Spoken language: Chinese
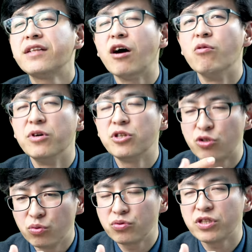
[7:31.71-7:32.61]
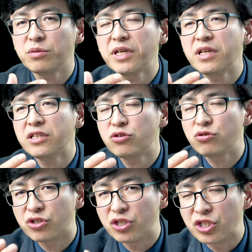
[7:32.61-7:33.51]
当我们守住这个命令，
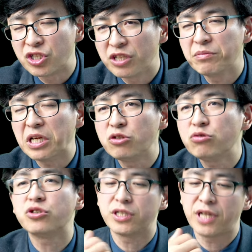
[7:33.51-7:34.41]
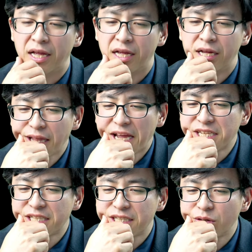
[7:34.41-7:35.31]
就是生命，就是善。但
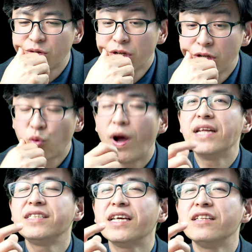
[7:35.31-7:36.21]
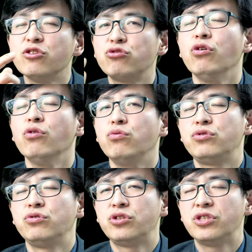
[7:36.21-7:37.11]
是关键的错误
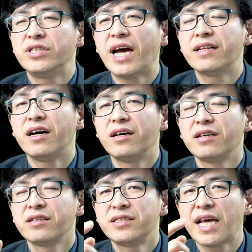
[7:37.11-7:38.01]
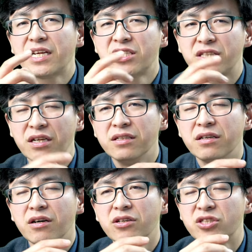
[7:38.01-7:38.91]
就是亚当在神
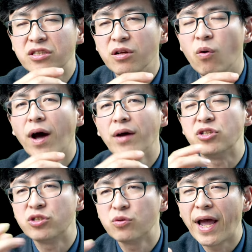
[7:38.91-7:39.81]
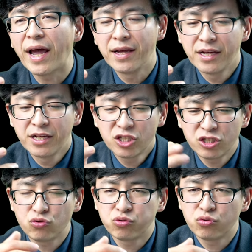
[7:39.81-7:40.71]
和神的话语之外，
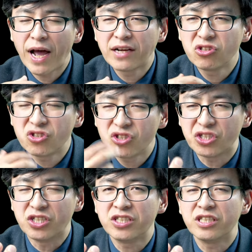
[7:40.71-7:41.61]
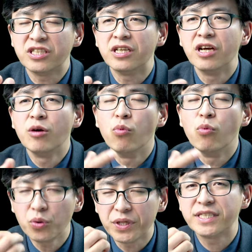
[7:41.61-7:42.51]
试图按照自己的心意、
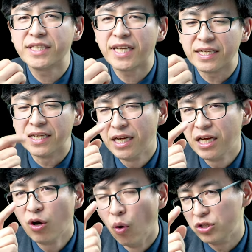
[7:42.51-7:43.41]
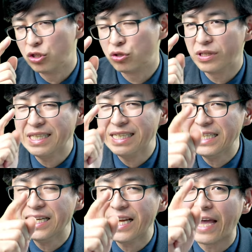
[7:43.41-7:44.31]
魔鬼的建议，或者说
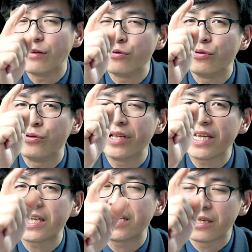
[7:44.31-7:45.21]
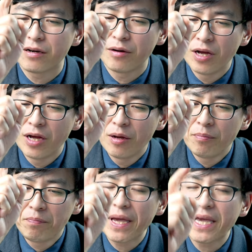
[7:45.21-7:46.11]
依赖于那棵
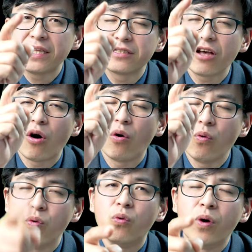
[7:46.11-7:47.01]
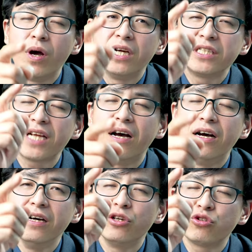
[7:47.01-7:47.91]
被造物善
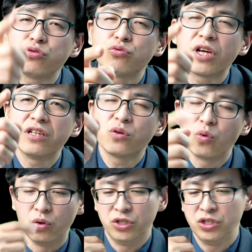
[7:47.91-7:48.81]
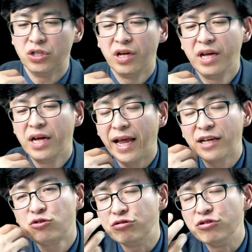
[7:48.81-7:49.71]
恶树上的果子
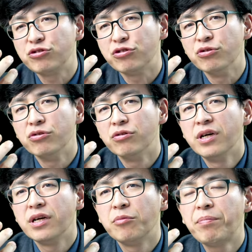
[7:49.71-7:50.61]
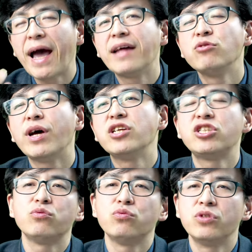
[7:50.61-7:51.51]
来寻求判断
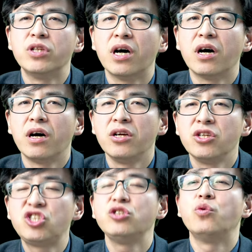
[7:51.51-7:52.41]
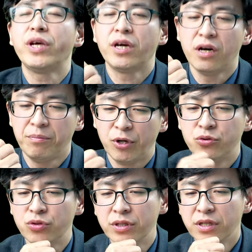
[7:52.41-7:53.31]
事物的智慧和标
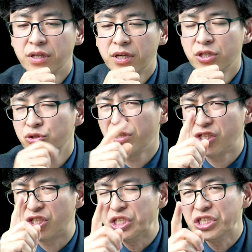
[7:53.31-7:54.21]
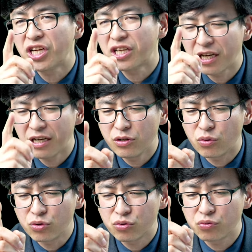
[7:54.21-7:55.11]
准。所以，实际上善恶
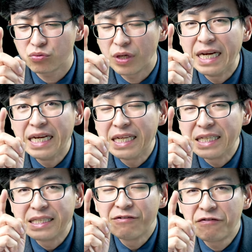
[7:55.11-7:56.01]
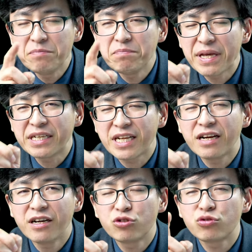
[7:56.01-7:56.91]
果树分辨
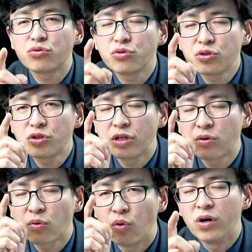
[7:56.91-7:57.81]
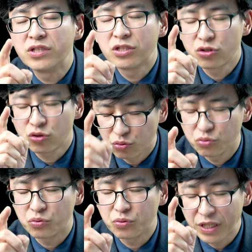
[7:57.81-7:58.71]
善恶树。”的果
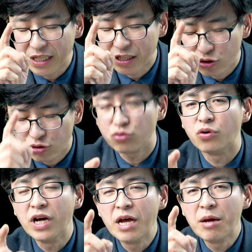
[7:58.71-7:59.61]
树那棵树